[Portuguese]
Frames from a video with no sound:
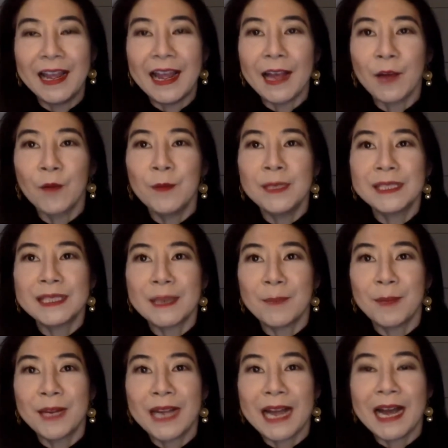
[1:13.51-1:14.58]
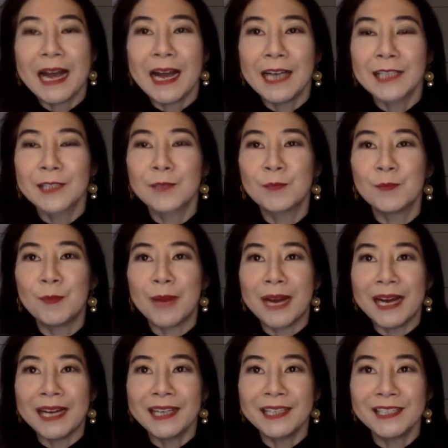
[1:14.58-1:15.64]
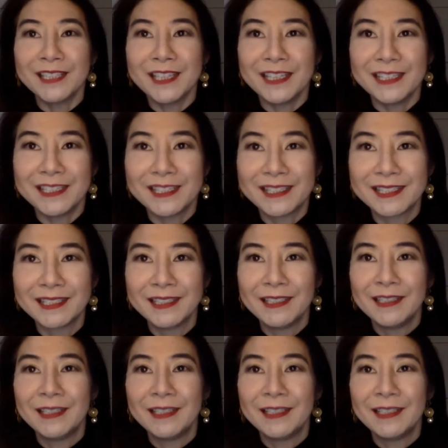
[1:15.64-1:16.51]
é começar a pegar as margens